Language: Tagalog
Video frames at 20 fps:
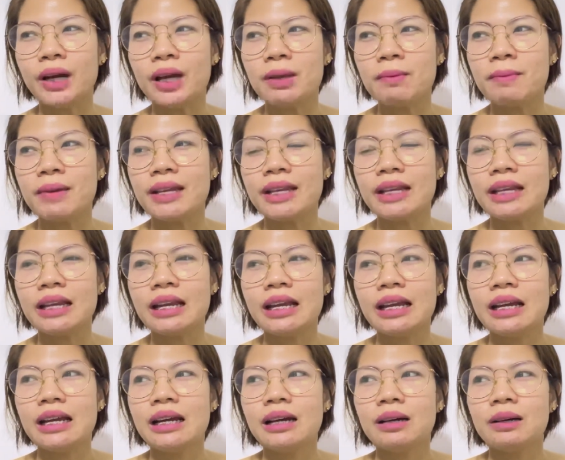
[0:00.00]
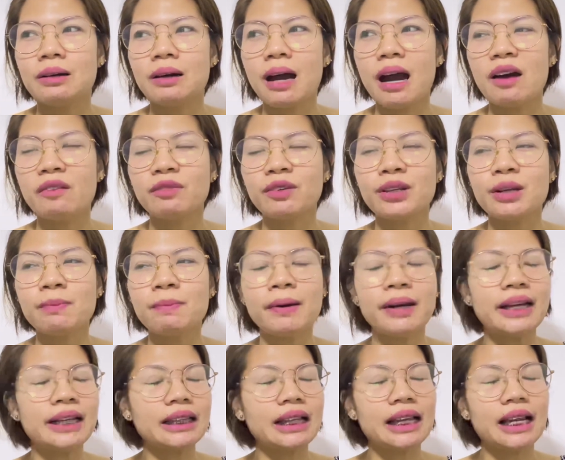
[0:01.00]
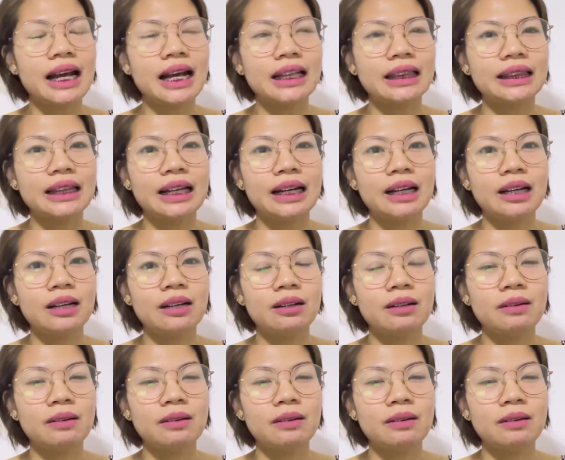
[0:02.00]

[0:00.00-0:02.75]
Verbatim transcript: I mean, after niya pakita lahat ng,